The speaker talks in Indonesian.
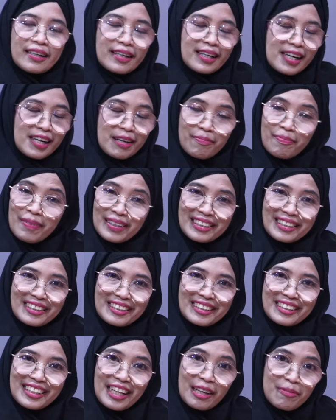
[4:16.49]
rahmat,
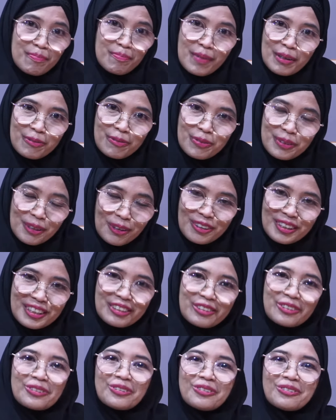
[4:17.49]
dan makfirah
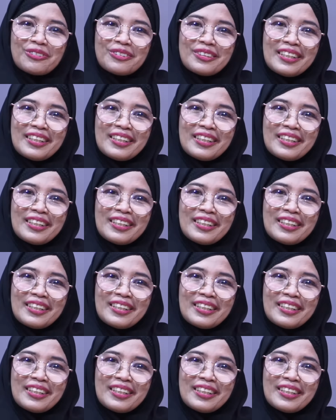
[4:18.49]
itu